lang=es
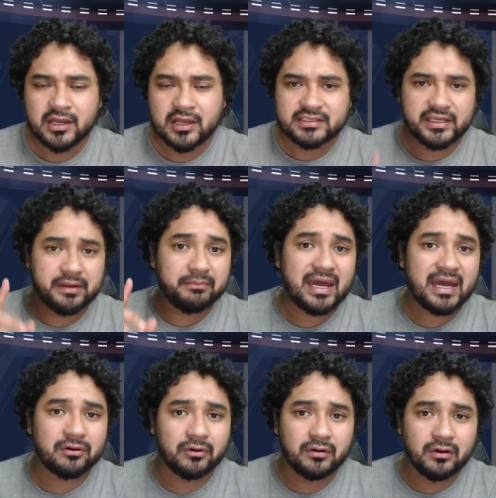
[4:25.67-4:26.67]
Sin
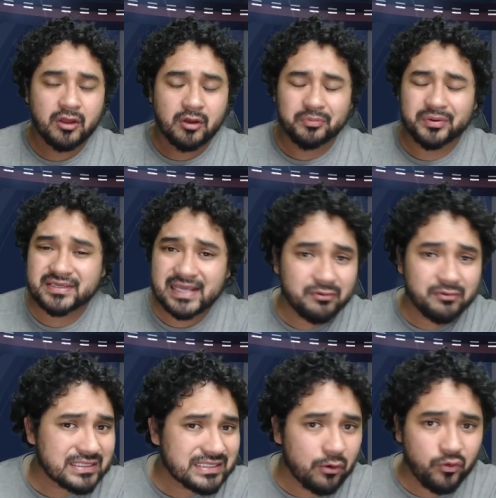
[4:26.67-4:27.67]
embargo, pues él no
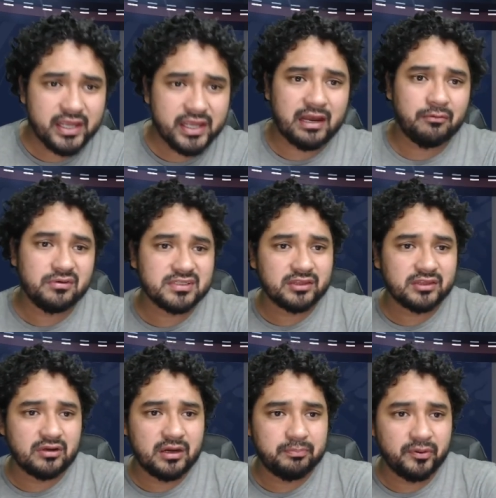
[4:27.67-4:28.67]
es la única voz
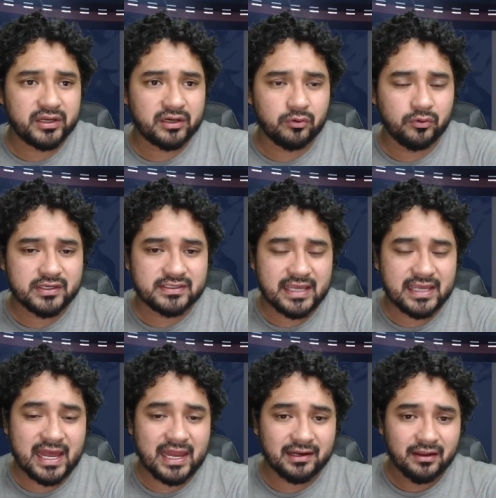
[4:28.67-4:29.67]
dentro del Poder
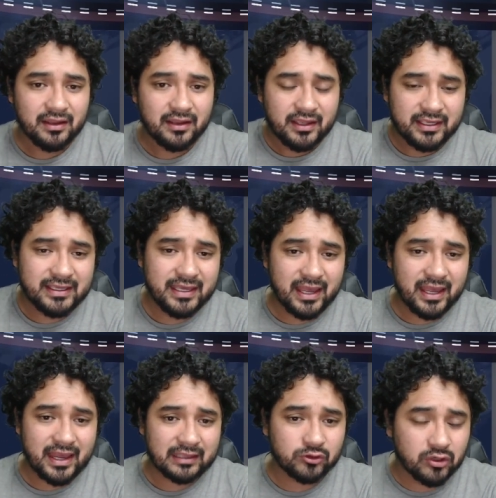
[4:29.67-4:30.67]
Judicial. Y
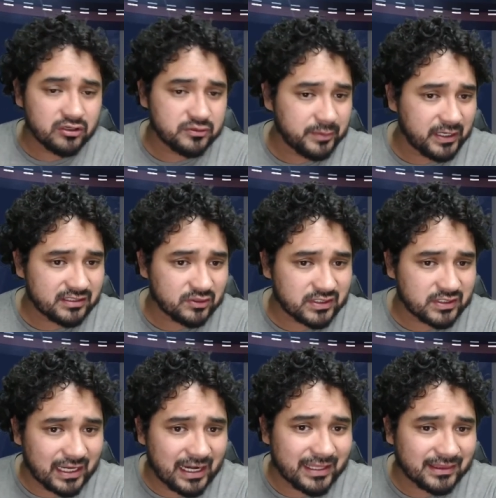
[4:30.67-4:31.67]
eh, eh, todos los ministros
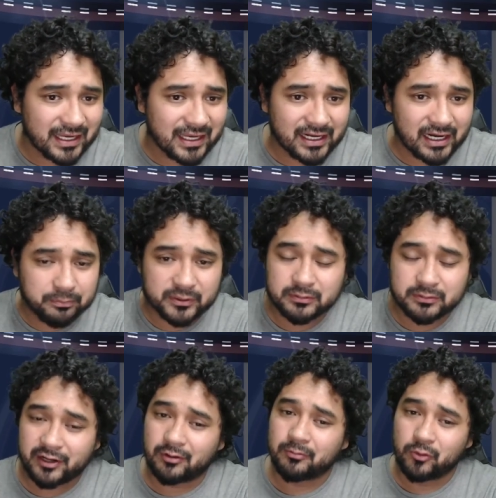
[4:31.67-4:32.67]
que le integran, pues
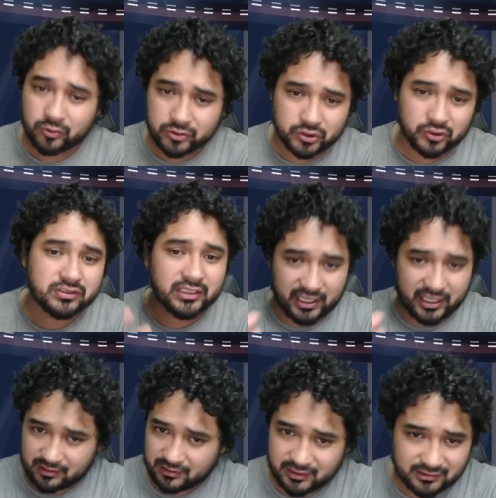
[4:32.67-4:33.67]
bueno, muchos, le
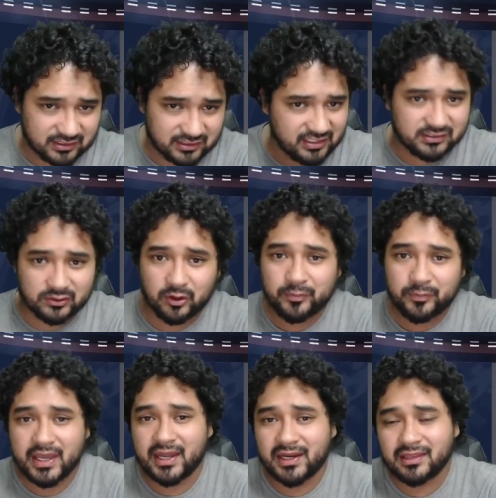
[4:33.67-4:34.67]
insisto,
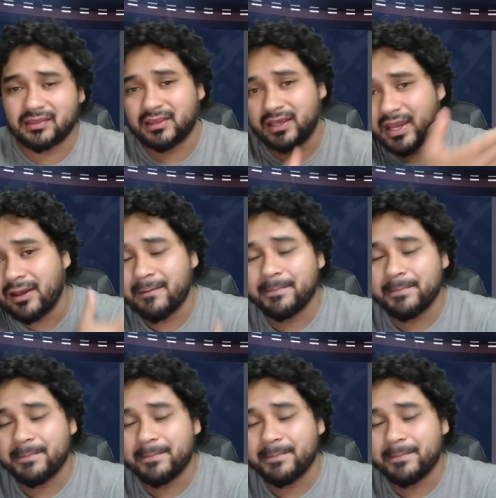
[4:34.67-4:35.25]
vienen de